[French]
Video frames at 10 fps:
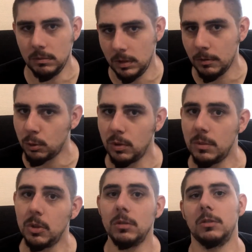
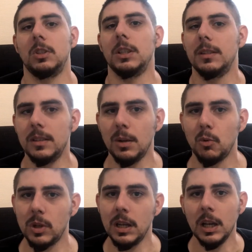éventuellement, ce qui a été dans
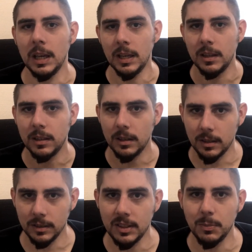mon cas,
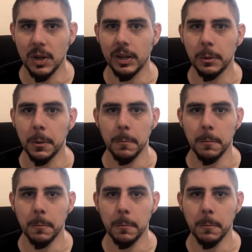disparaît.